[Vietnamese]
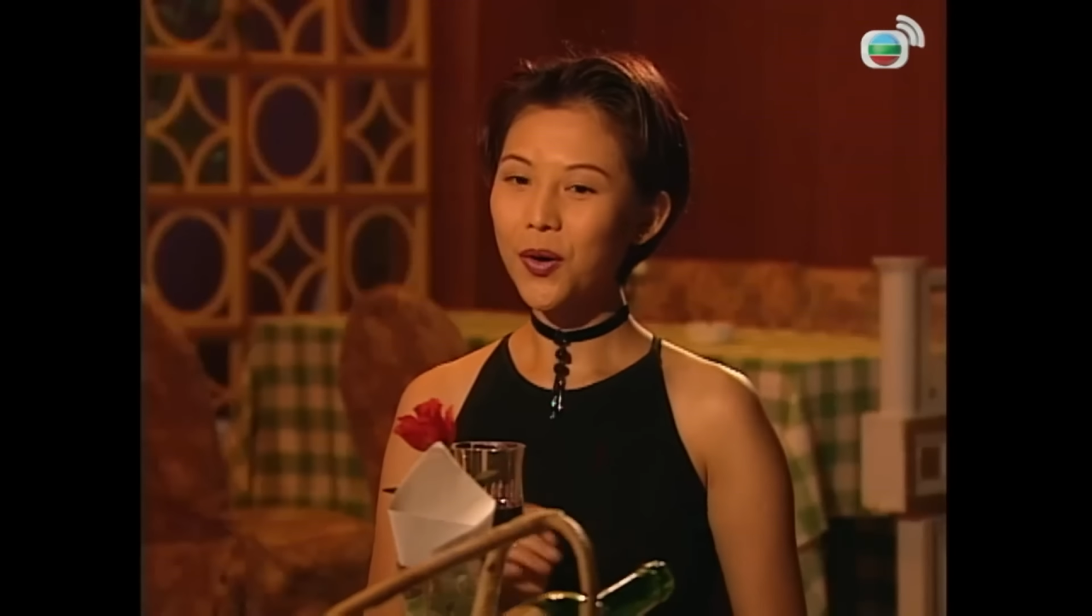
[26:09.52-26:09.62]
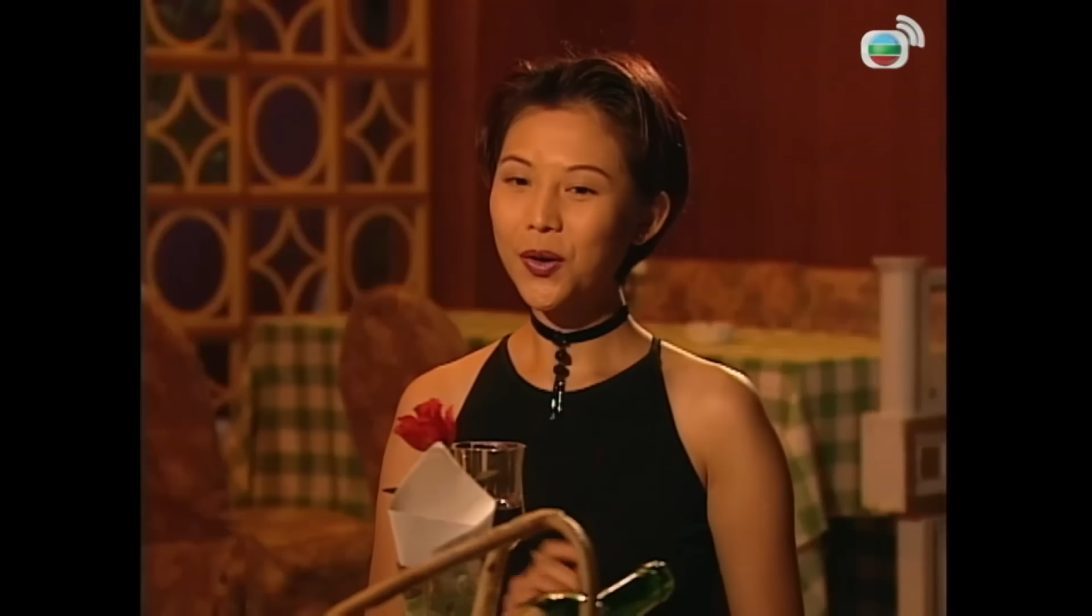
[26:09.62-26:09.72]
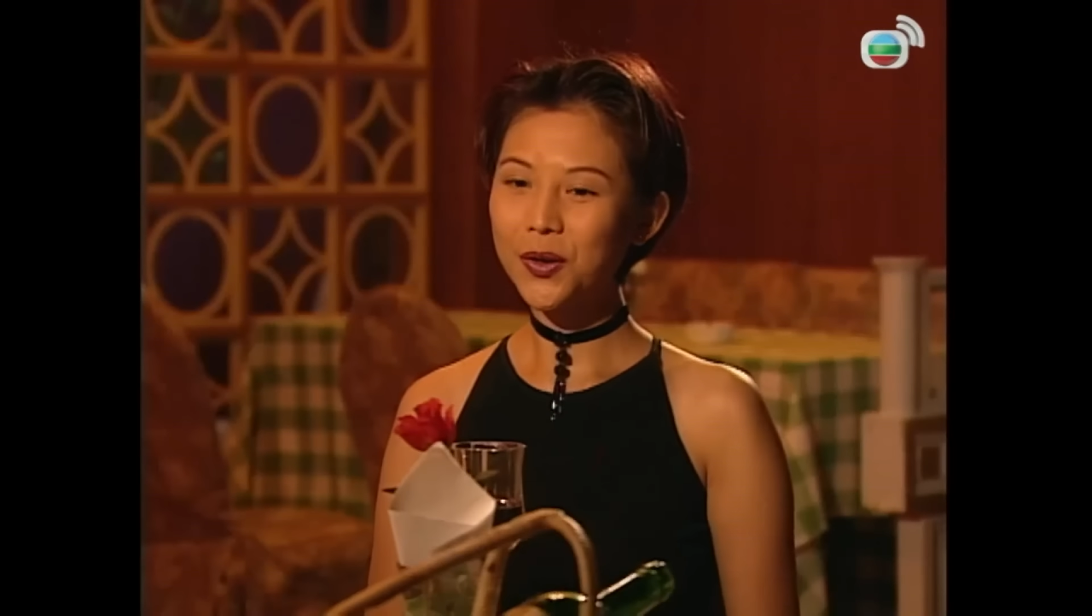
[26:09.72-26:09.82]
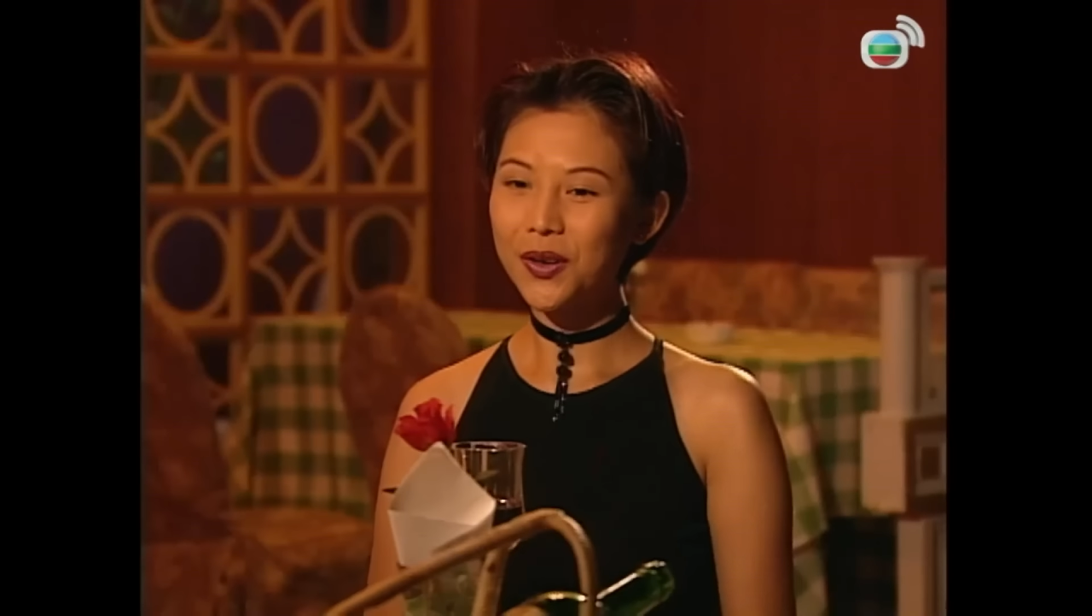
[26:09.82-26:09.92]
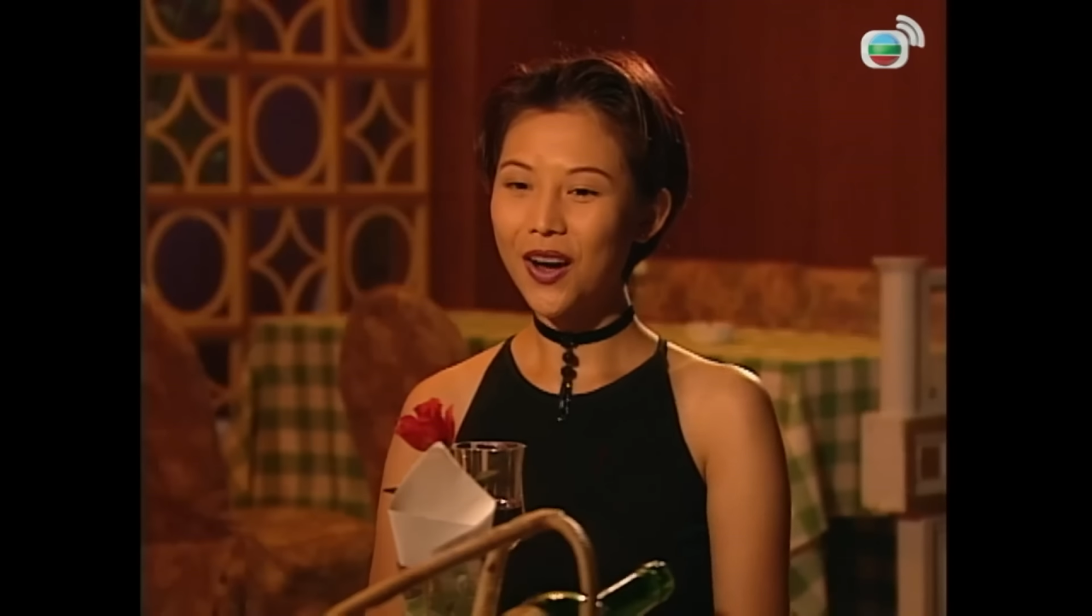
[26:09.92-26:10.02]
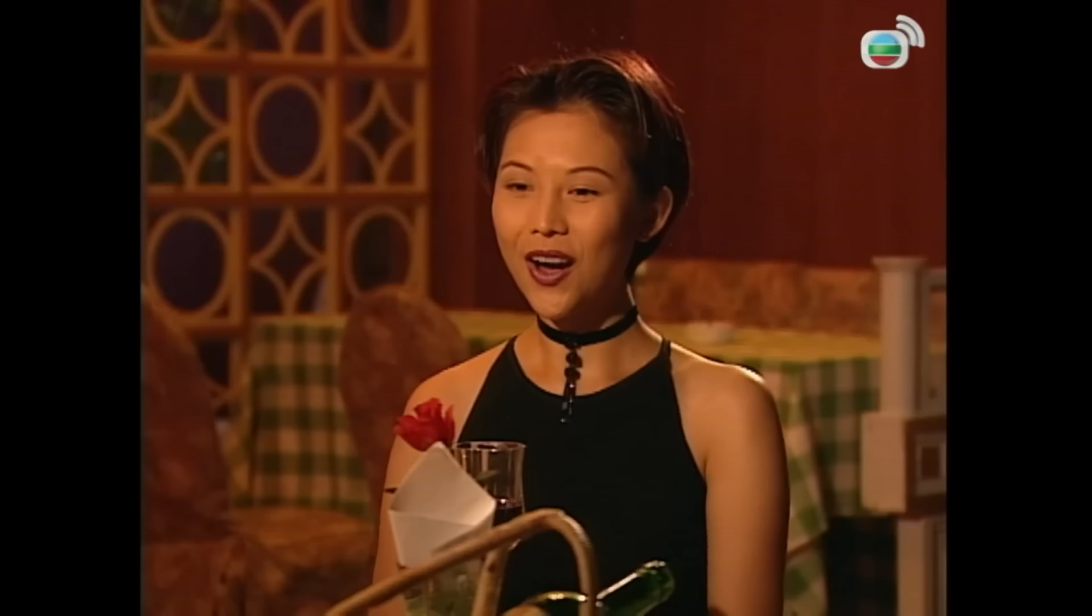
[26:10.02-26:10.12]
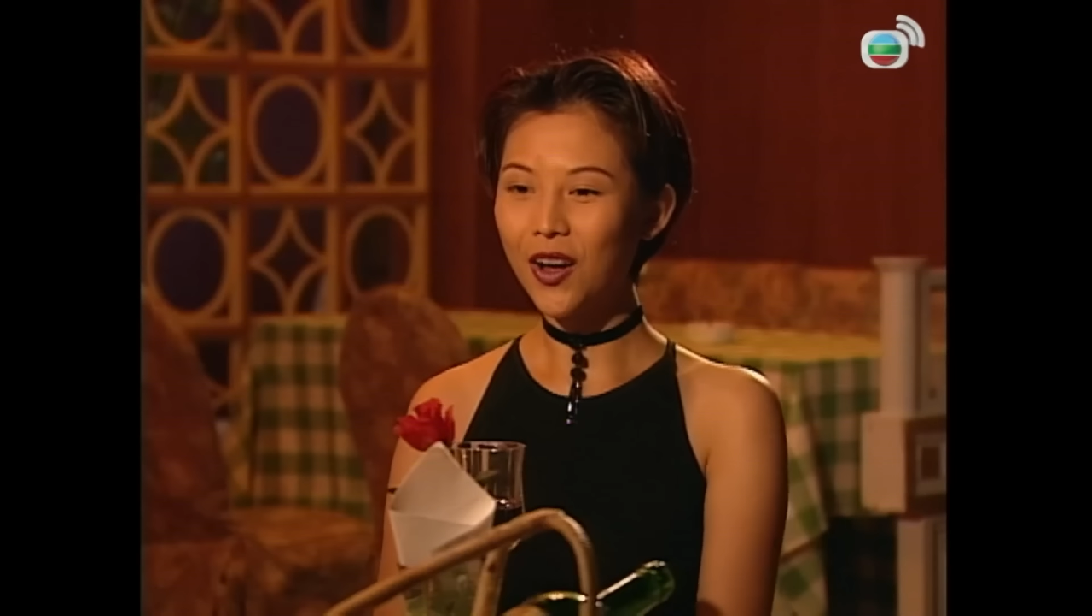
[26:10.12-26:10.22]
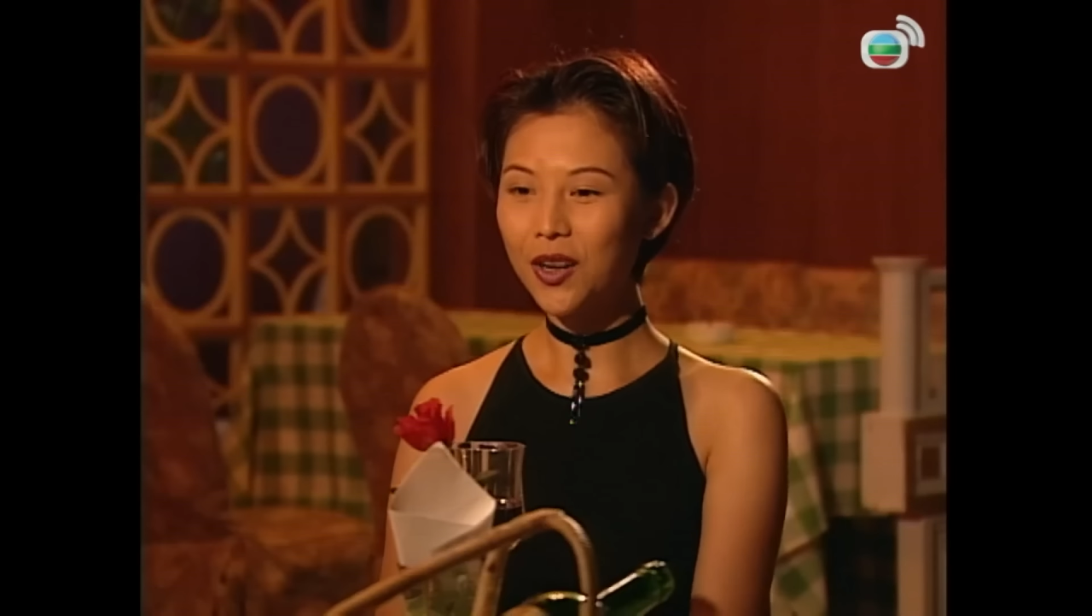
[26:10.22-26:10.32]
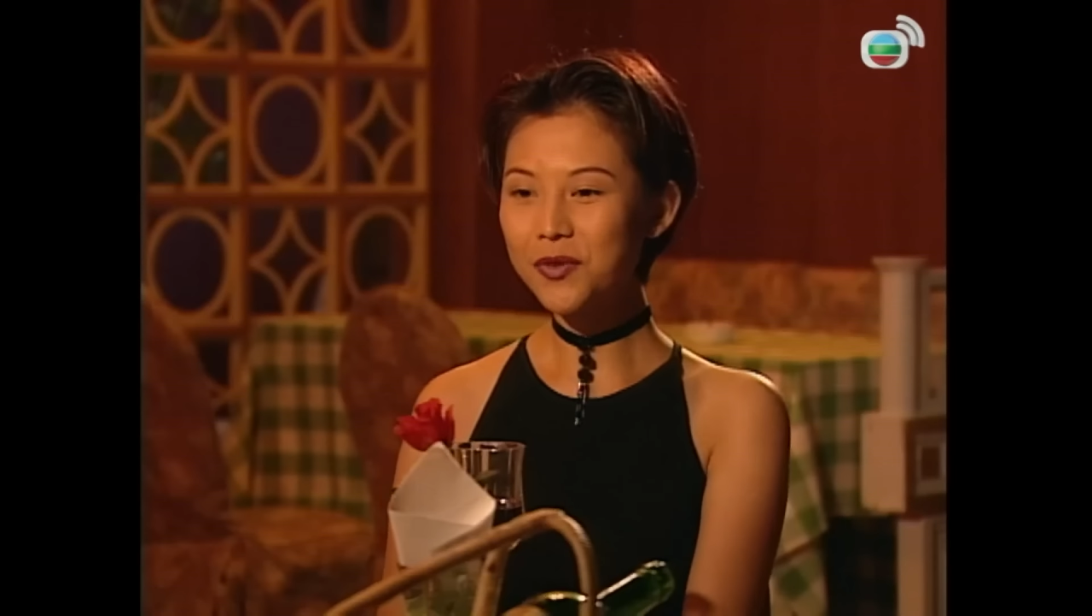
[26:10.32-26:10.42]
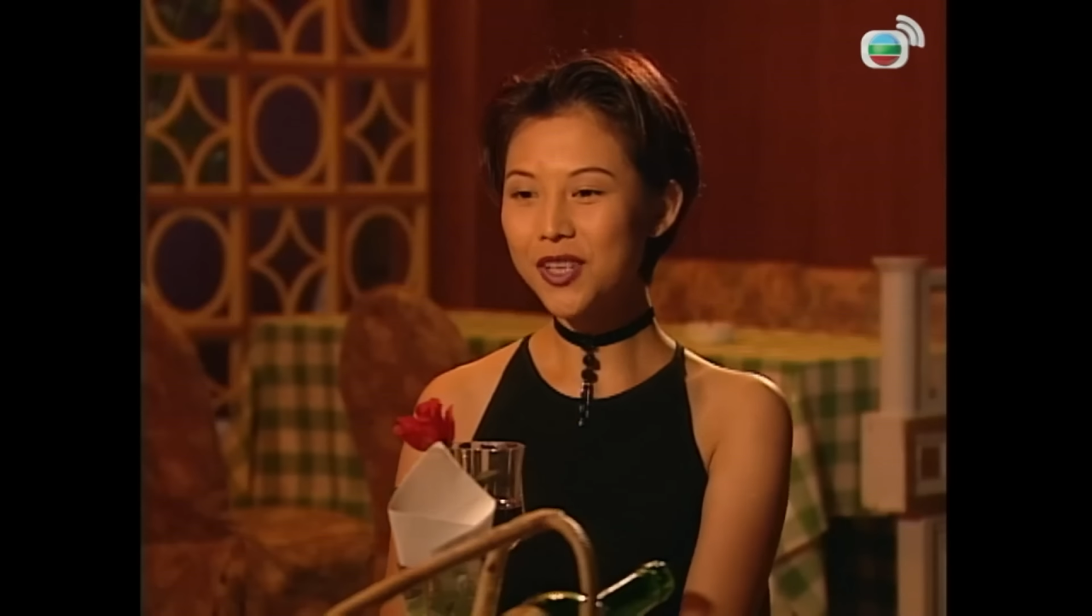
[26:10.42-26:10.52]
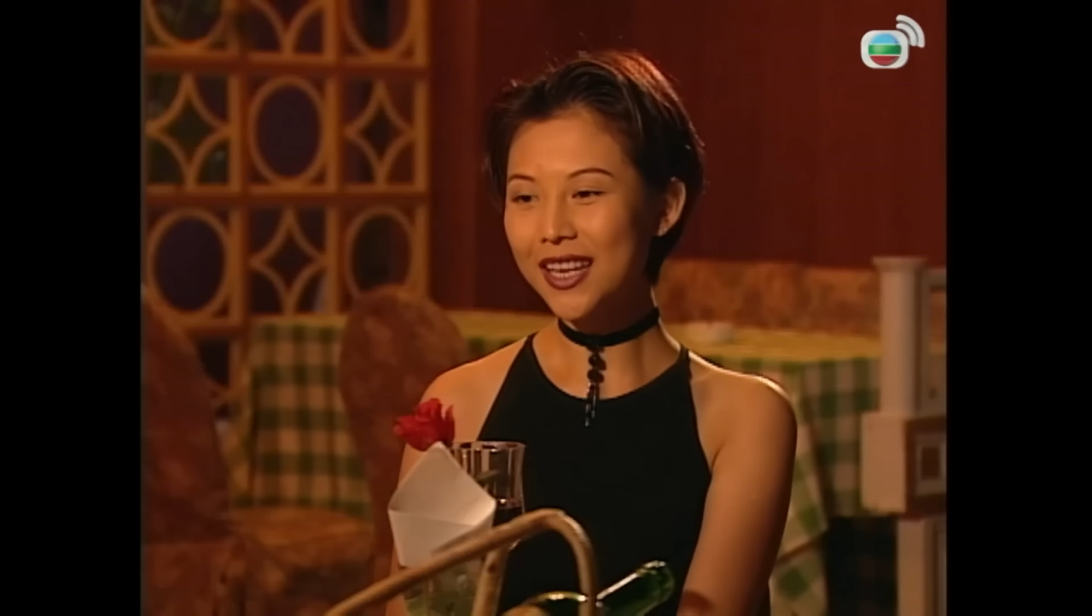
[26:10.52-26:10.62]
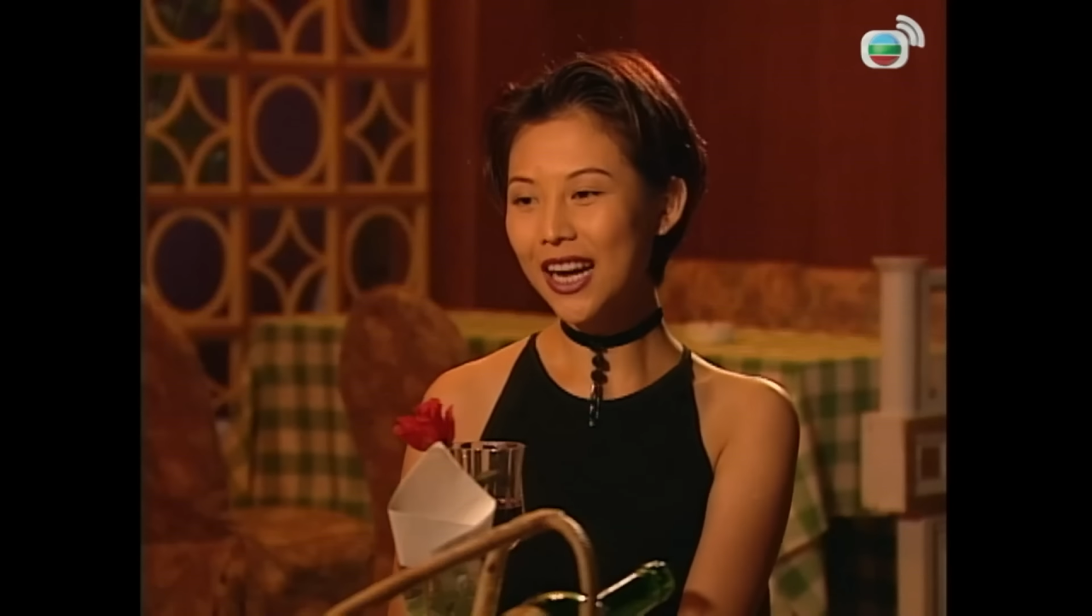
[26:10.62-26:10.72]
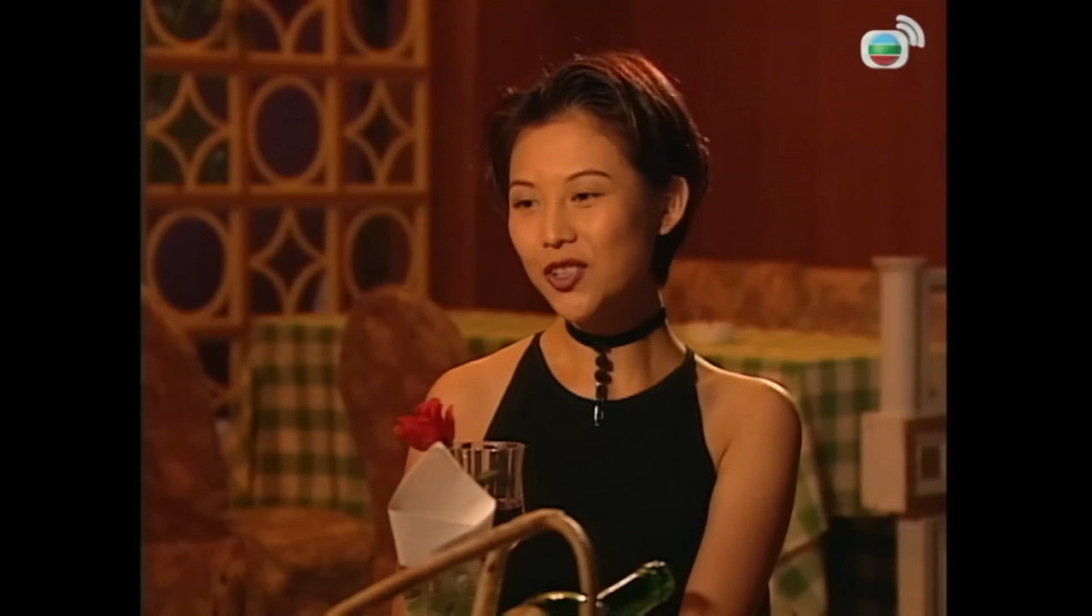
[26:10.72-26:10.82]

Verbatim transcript: Không, tôi nghĩ là